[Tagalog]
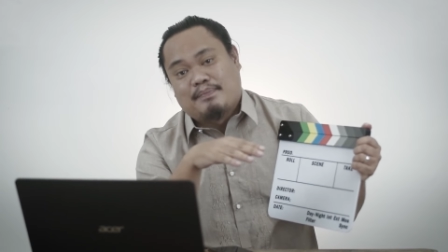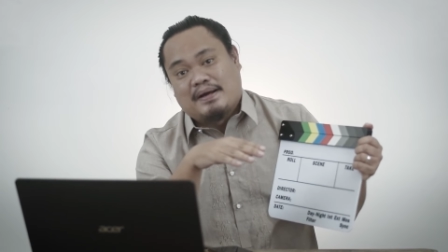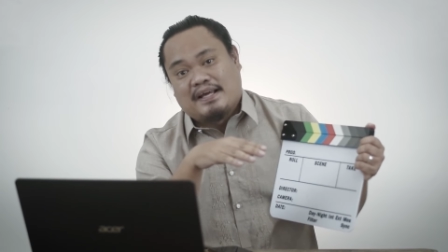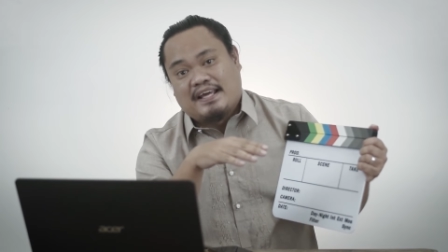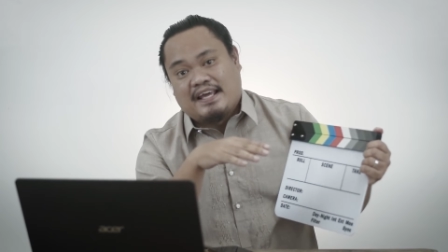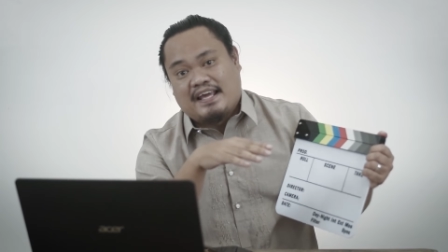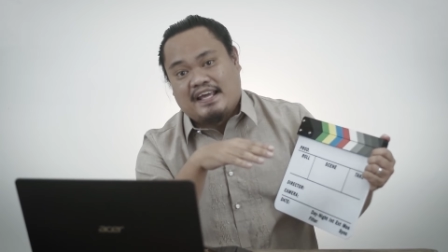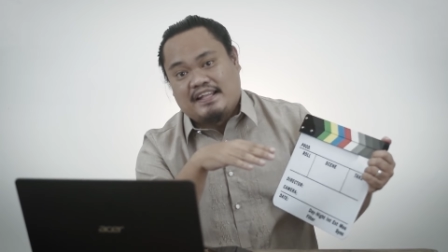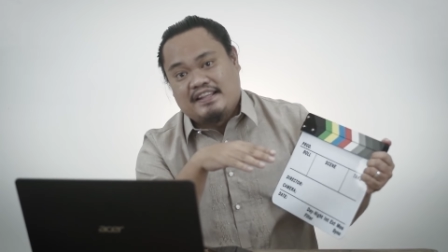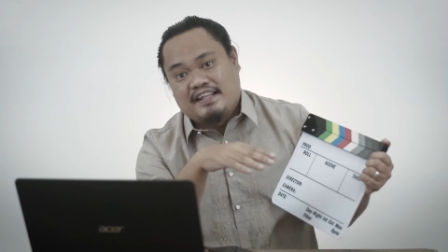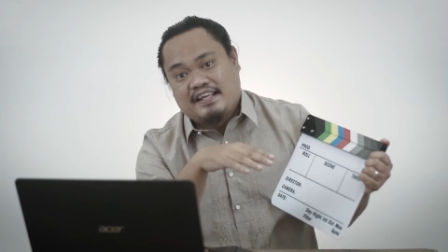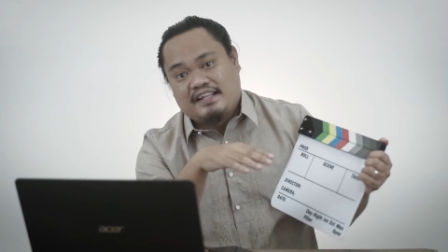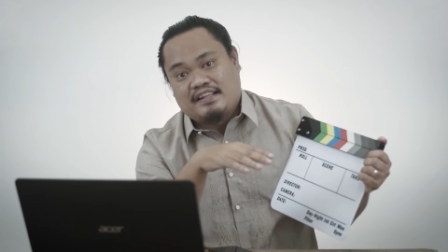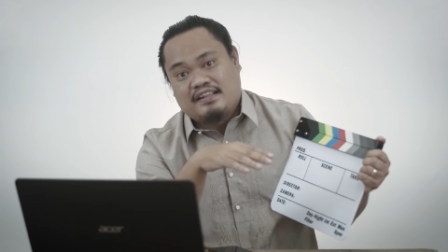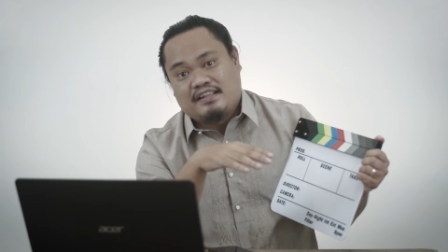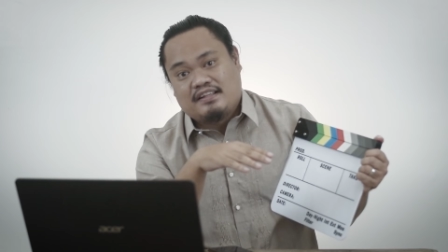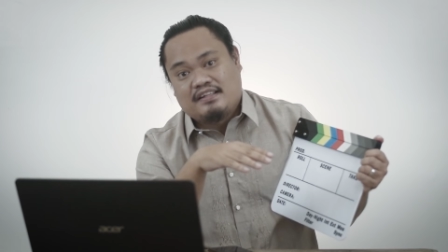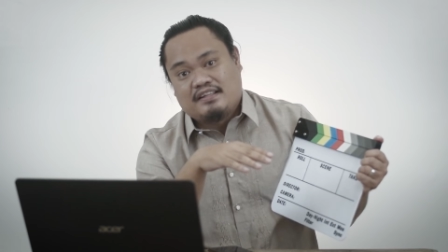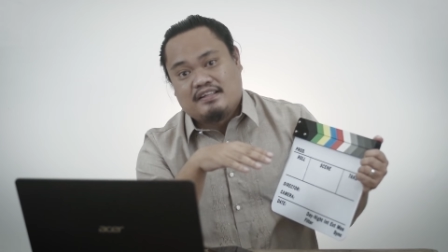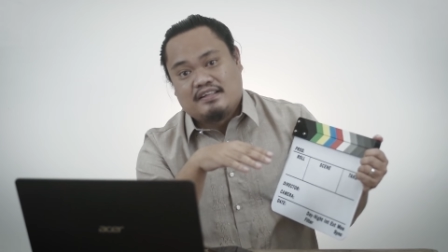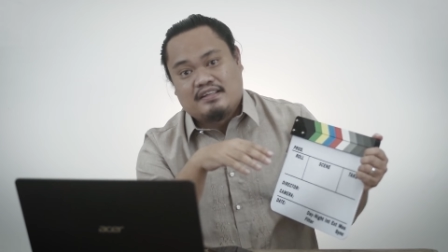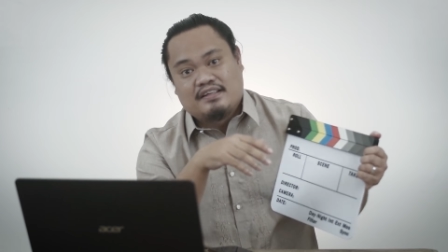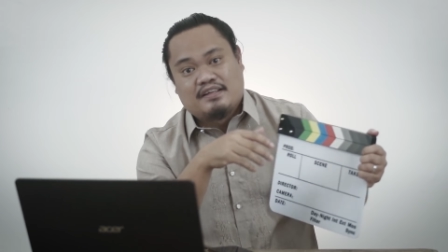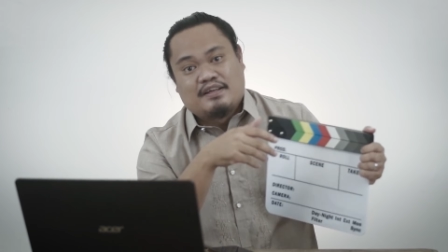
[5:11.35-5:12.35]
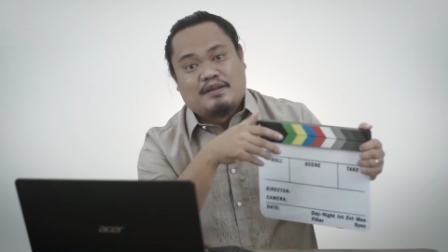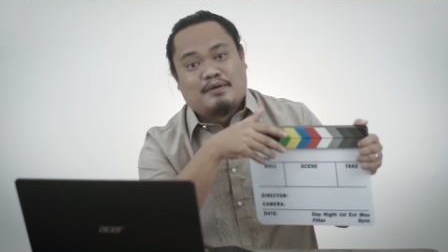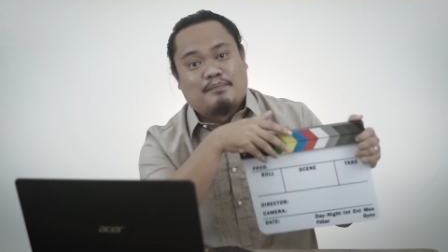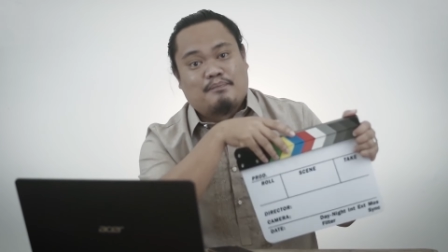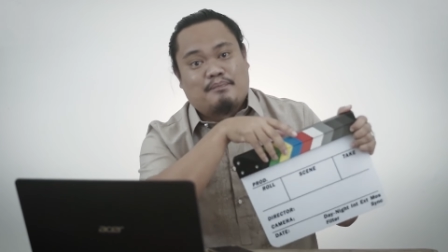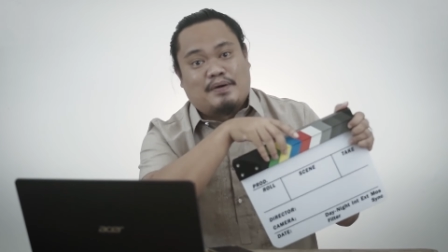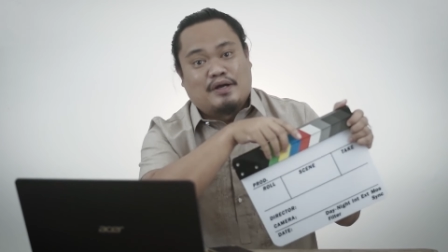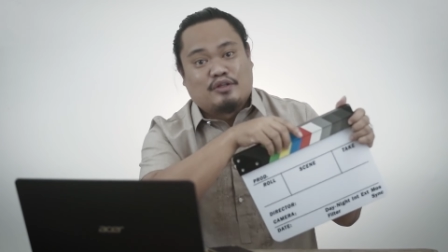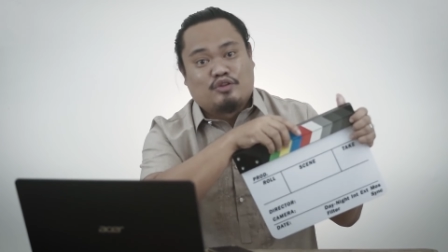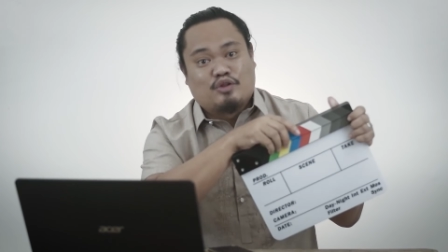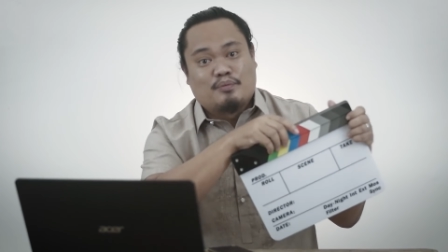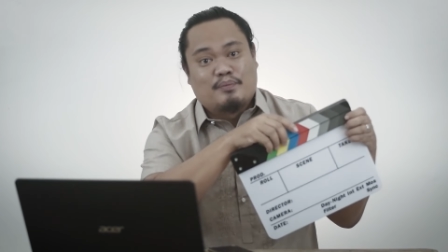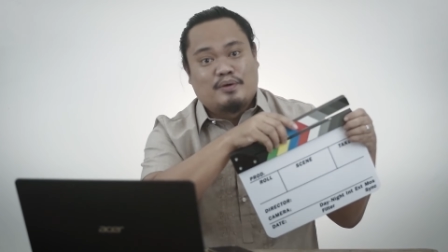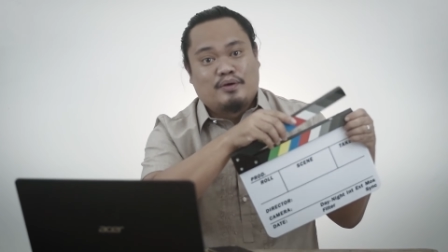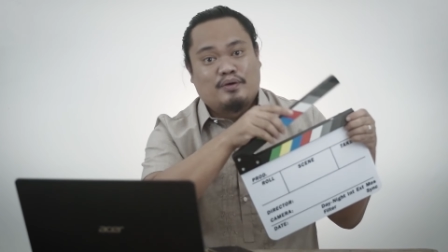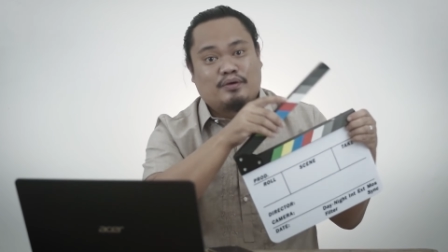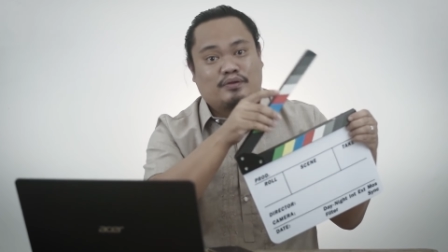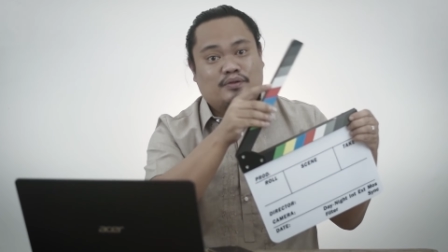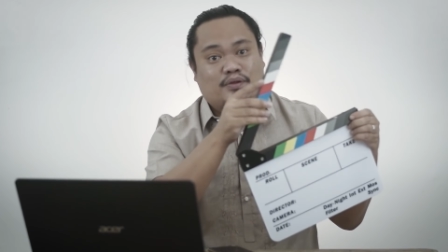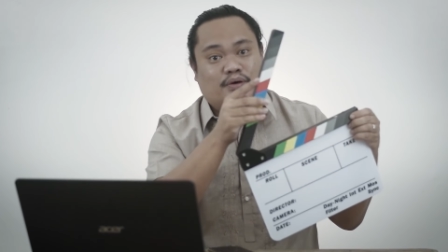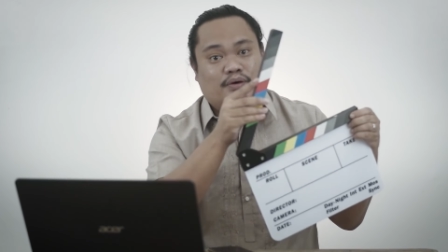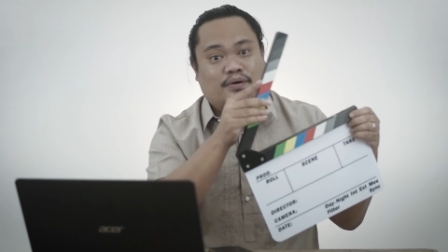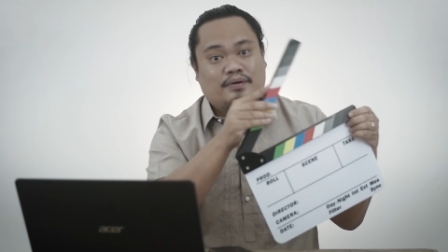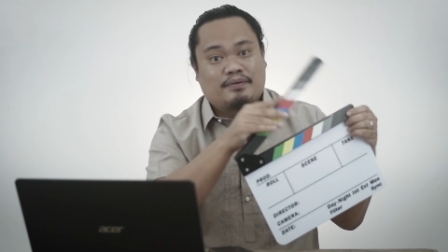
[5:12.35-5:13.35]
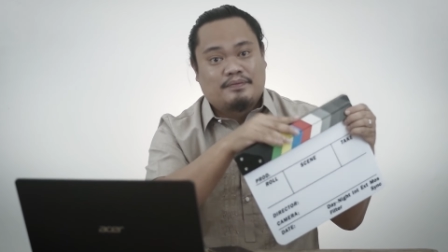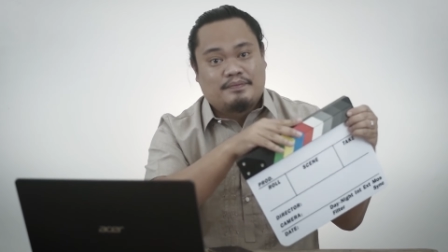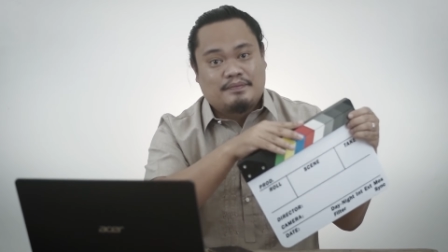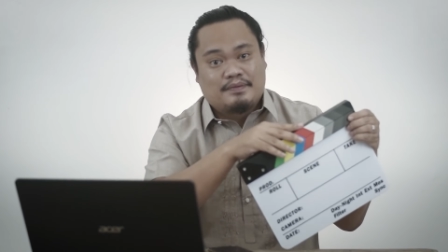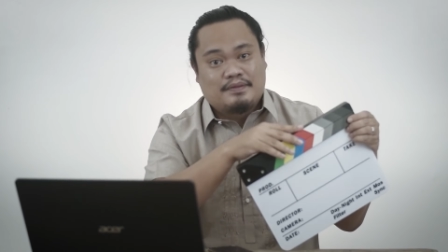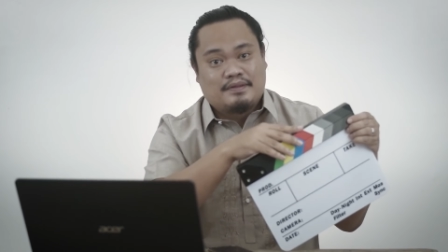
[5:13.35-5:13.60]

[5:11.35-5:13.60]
pag-edit. Pag tumunog to,